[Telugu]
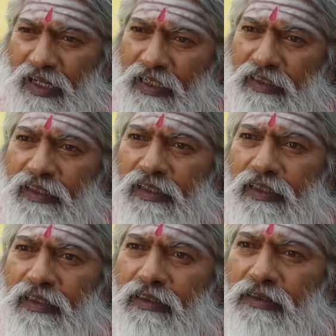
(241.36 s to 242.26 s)
నాకైతే
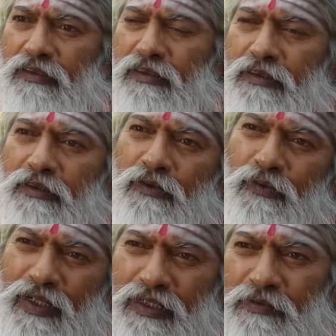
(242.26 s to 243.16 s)

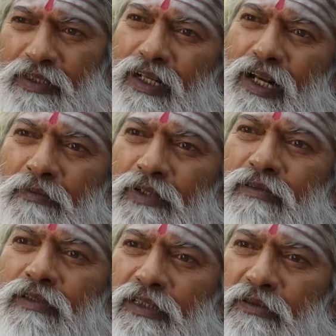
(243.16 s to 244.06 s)
వాటి మీద
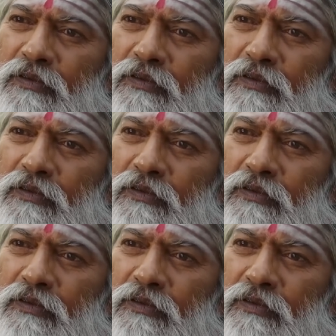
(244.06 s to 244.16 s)
నమ్మకం లేదు